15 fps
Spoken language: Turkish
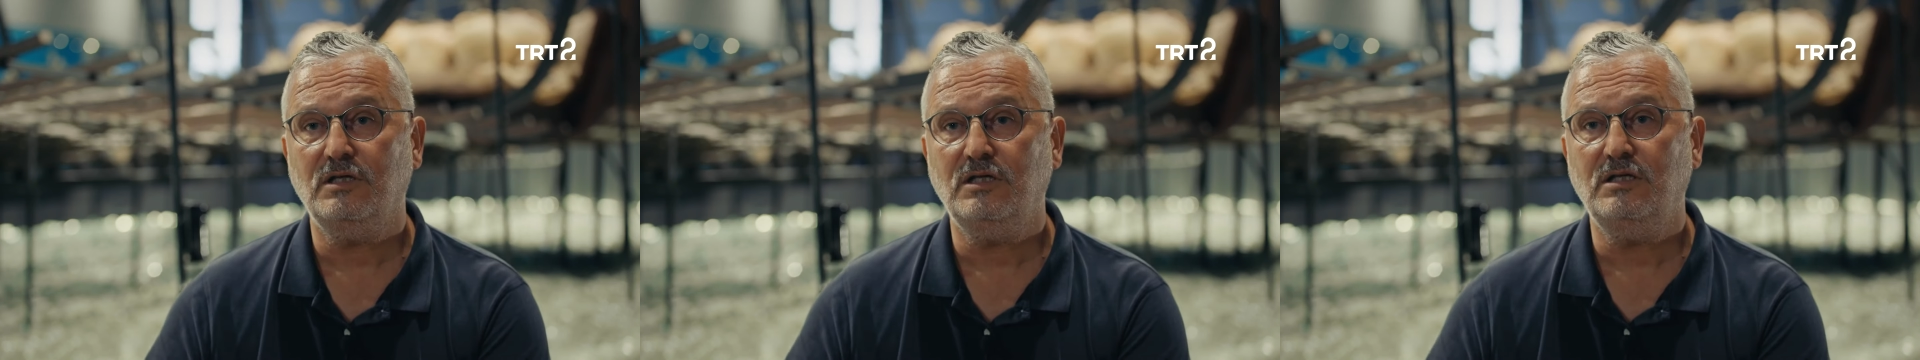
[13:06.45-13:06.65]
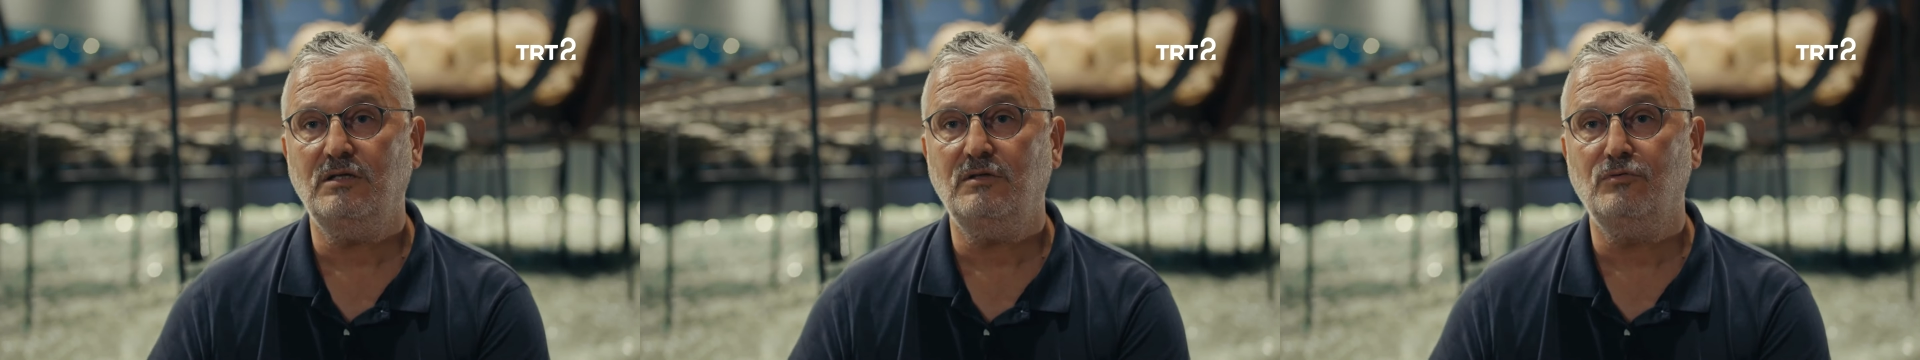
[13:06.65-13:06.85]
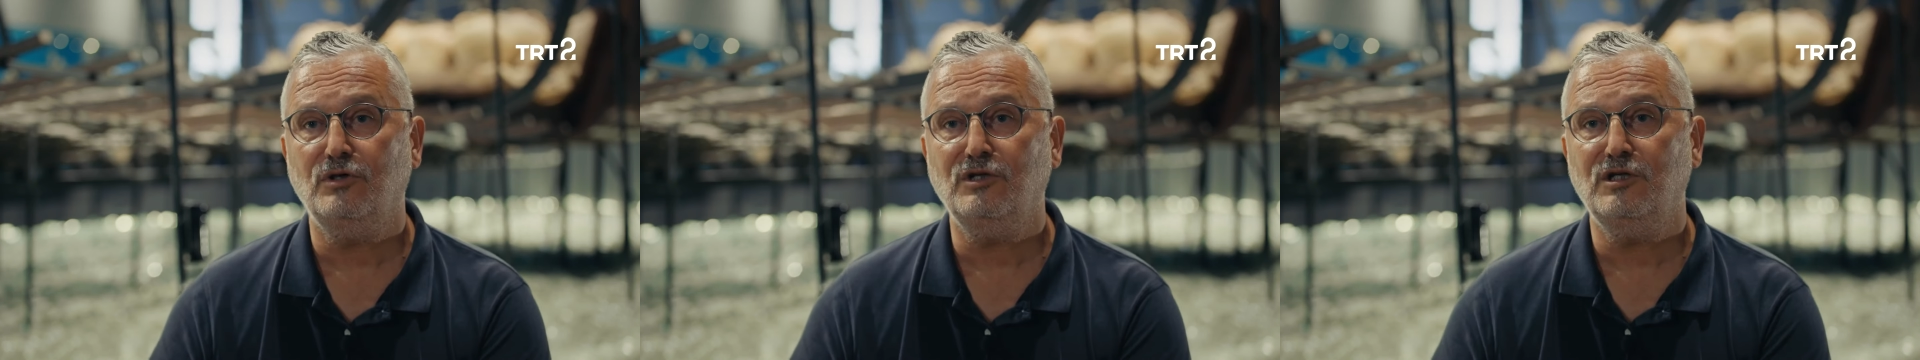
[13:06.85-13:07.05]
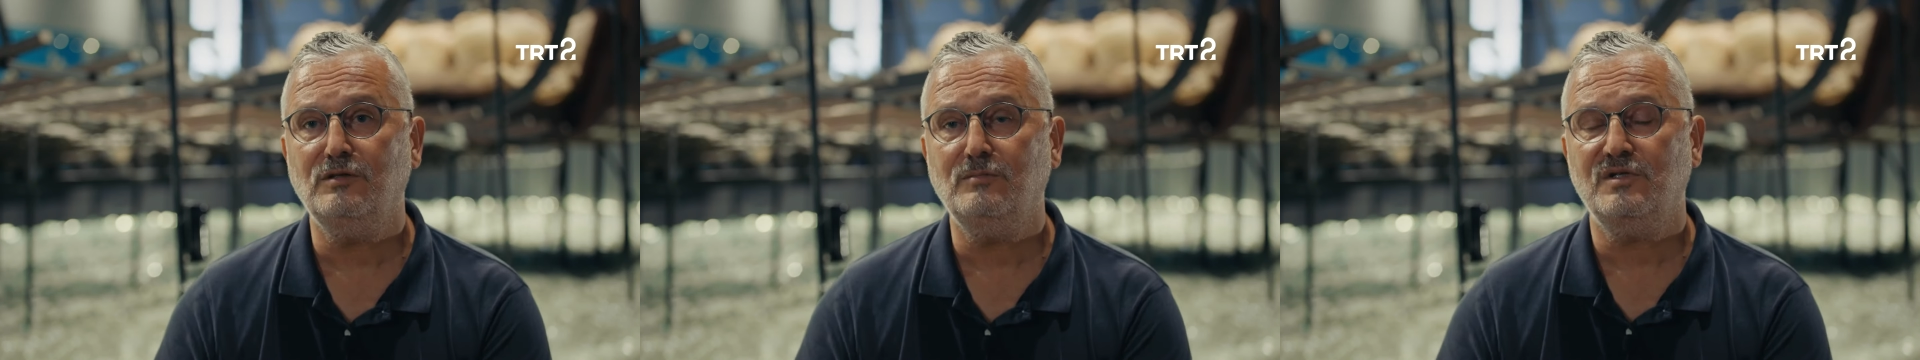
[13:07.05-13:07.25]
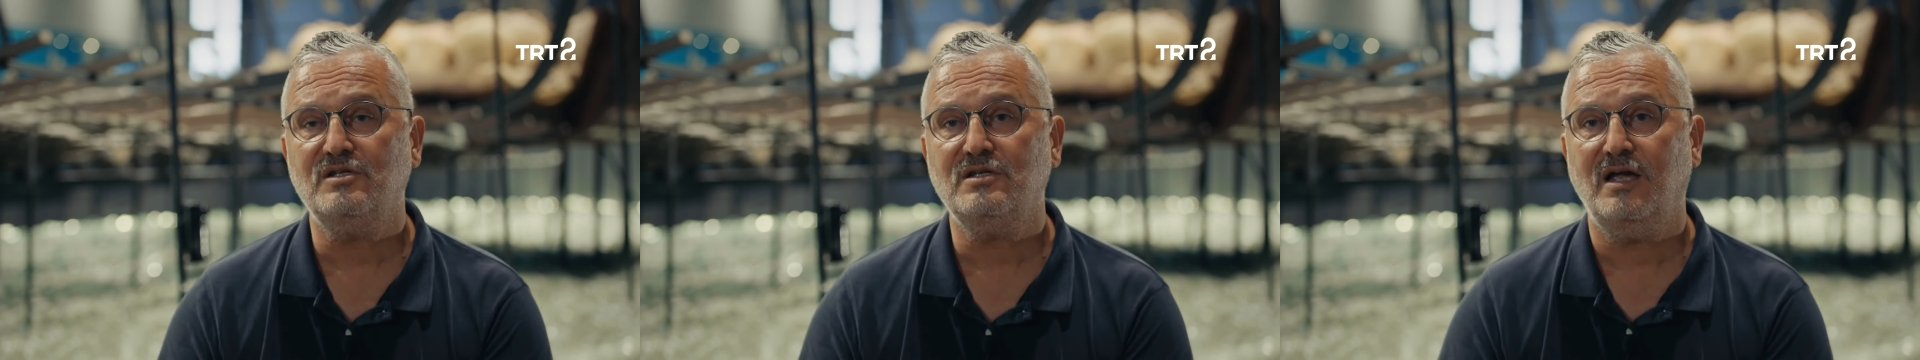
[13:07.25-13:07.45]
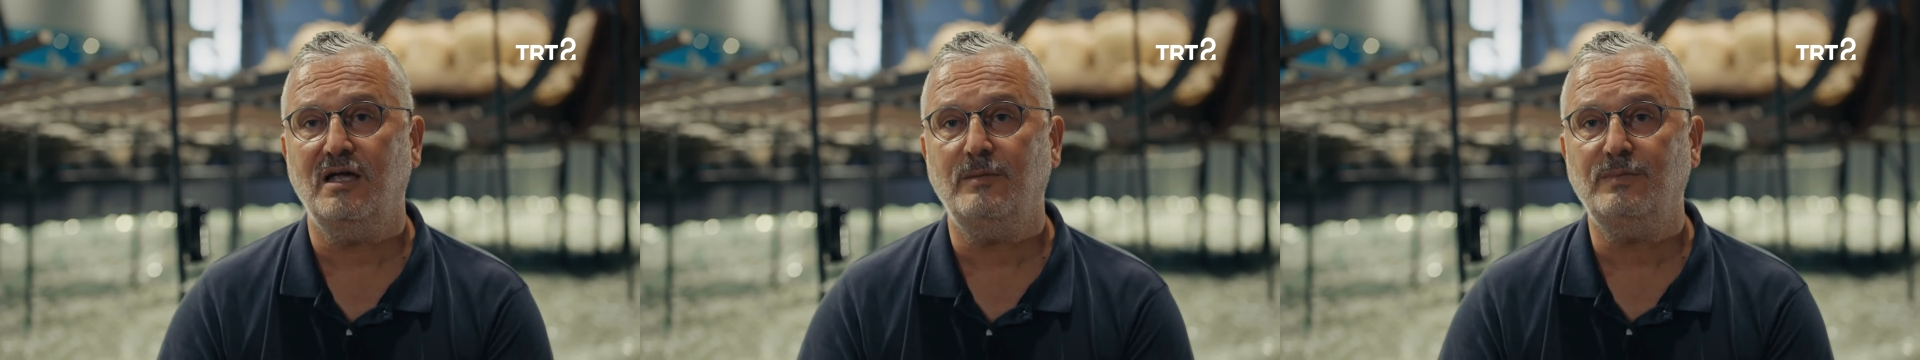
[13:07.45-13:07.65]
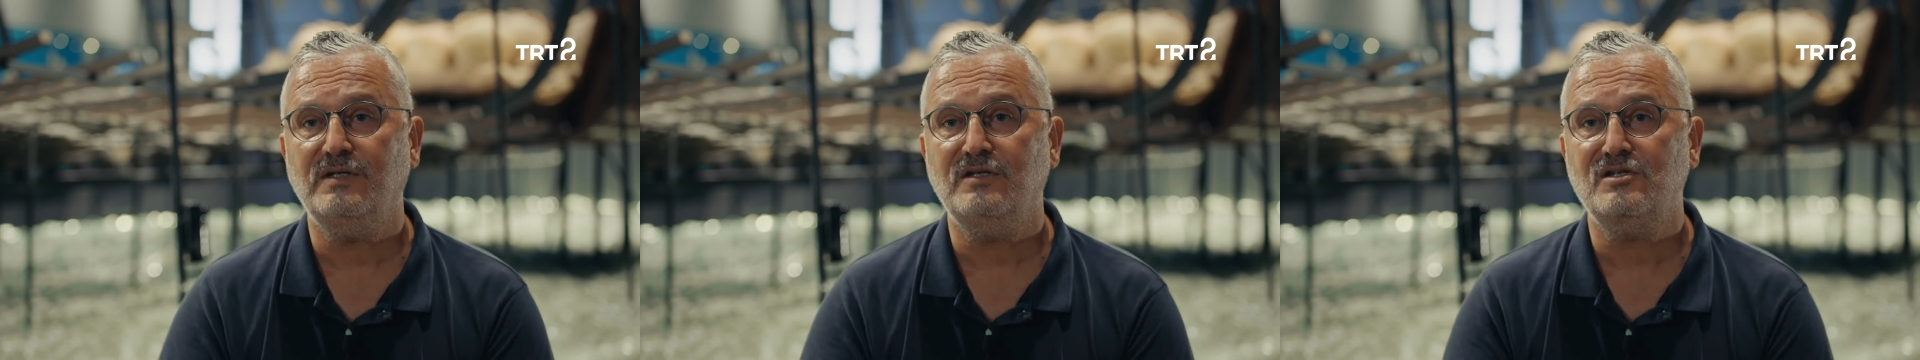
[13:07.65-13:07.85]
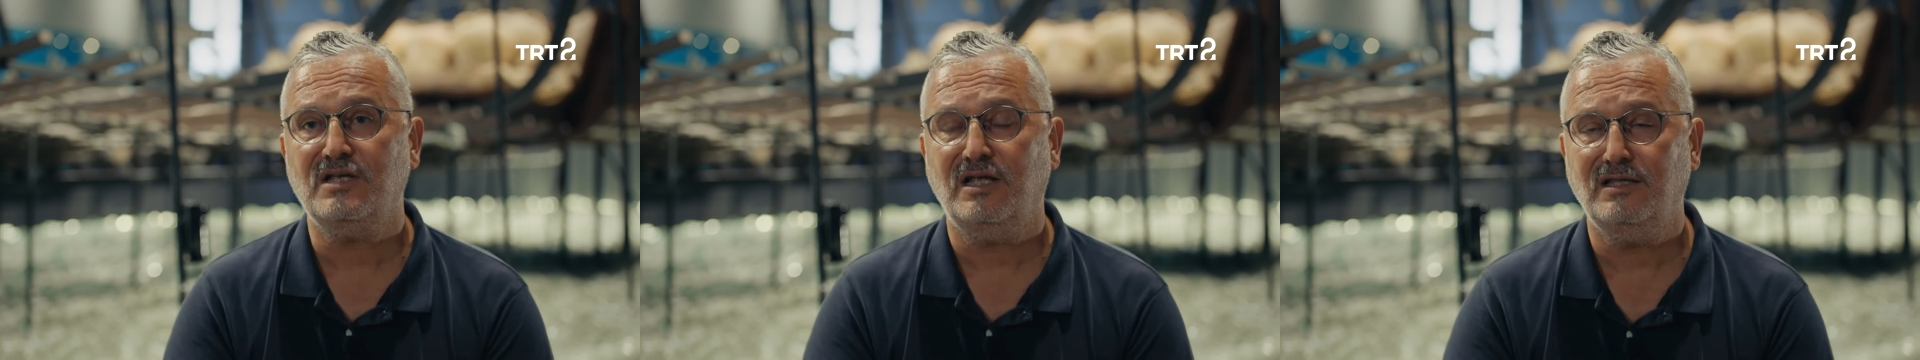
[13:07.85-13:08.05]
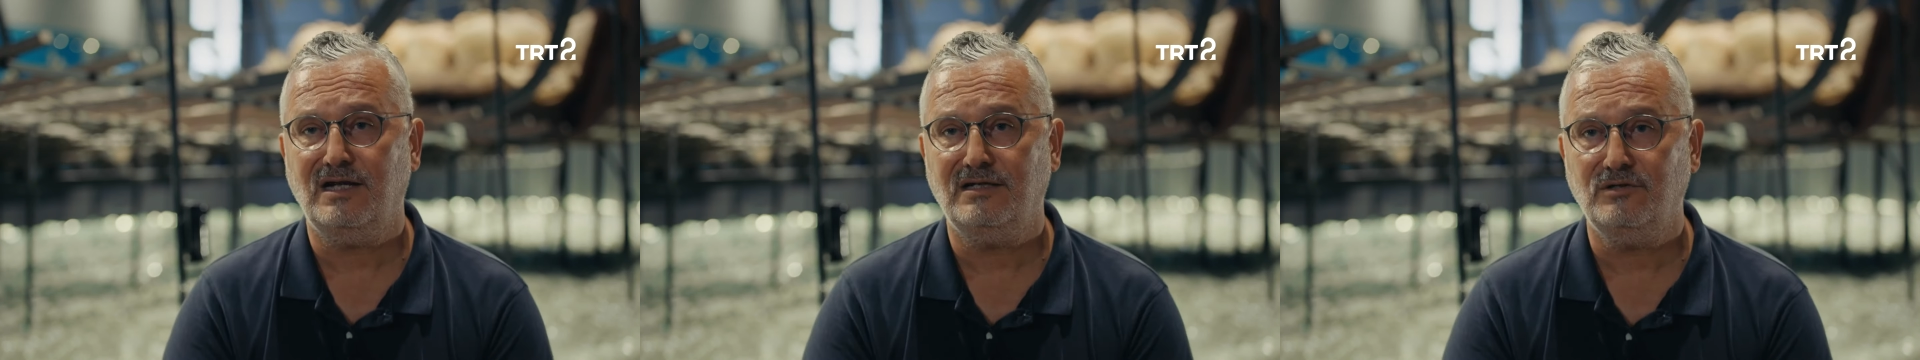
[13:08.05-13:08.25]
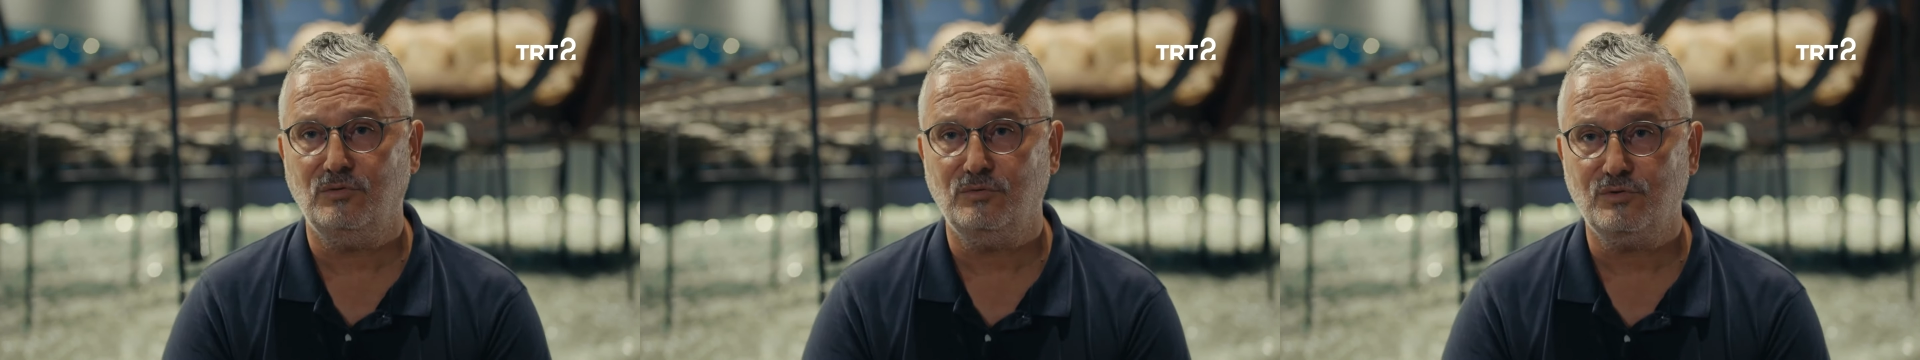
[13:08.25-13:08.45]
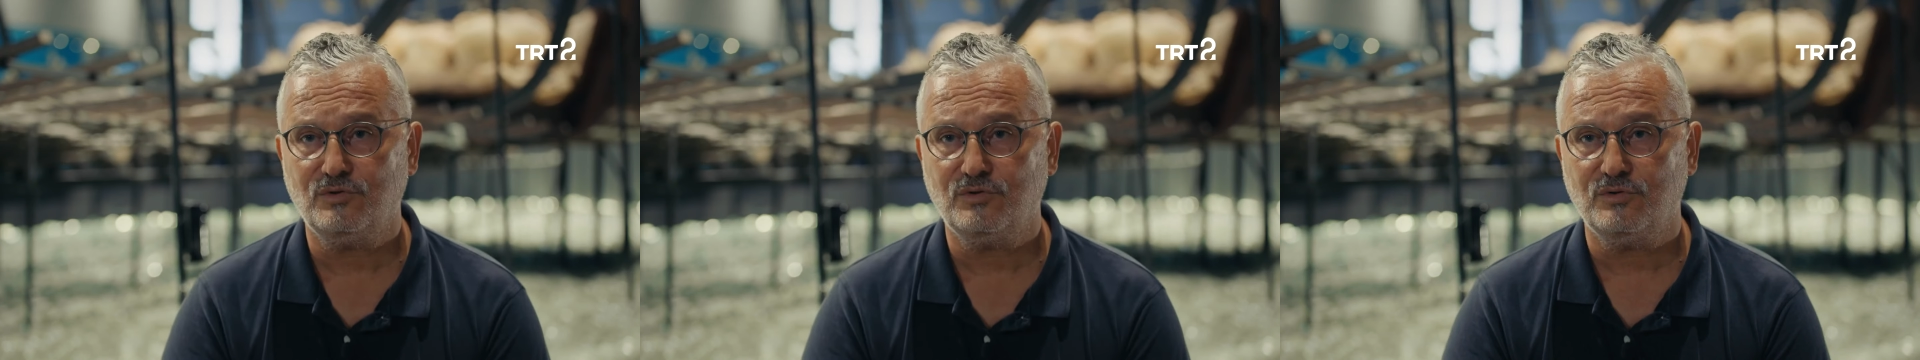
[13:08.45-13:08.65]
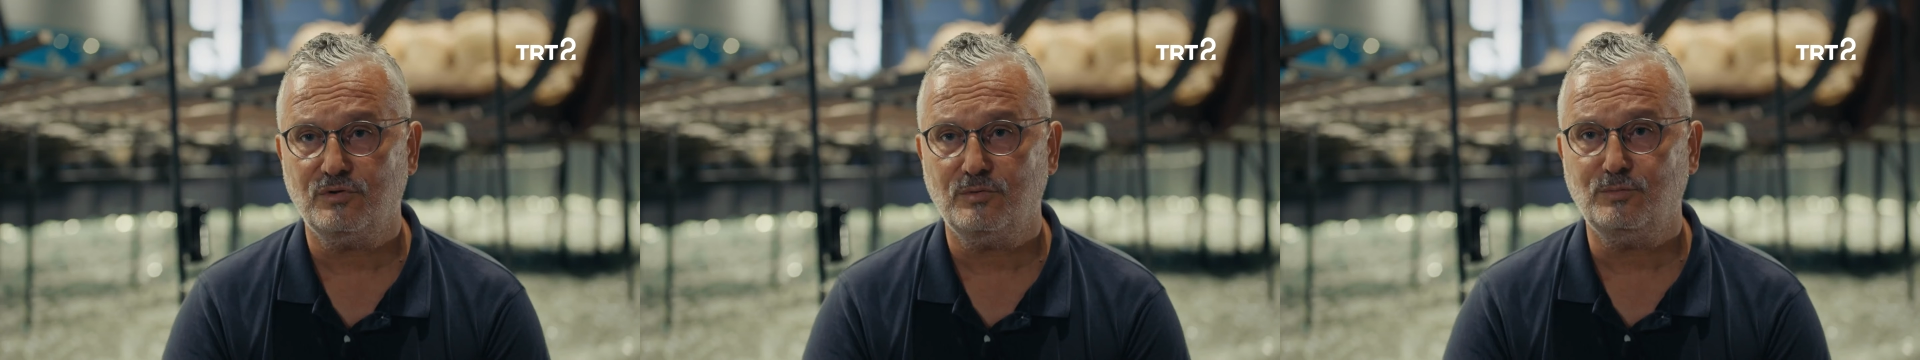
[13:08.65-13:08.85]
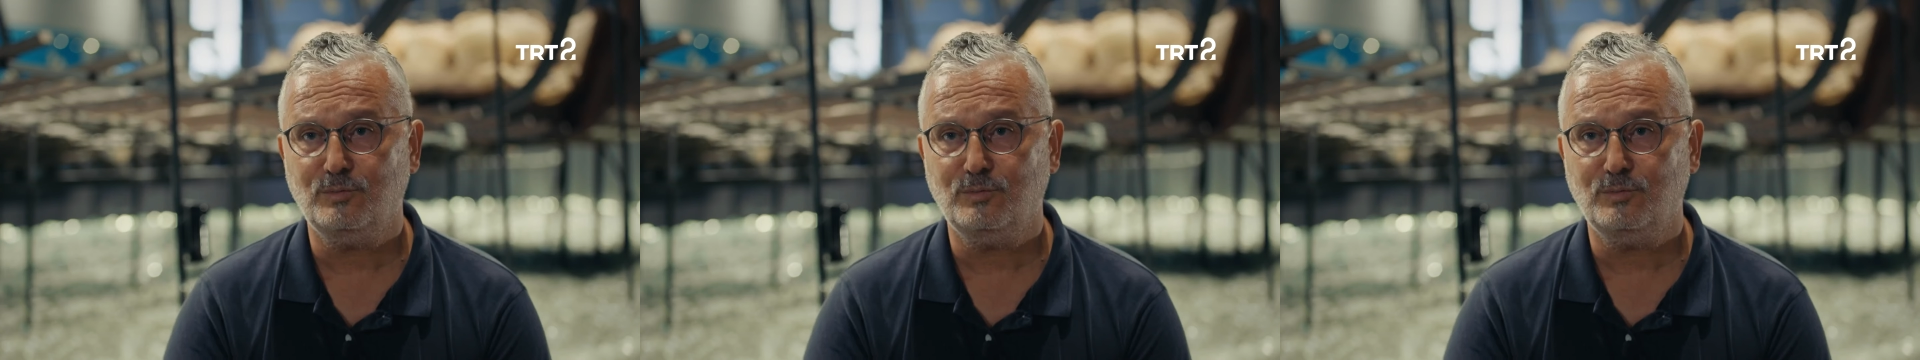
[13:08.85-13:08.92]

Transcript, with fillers: iyi donanımlı sahip insanlardan oluşur.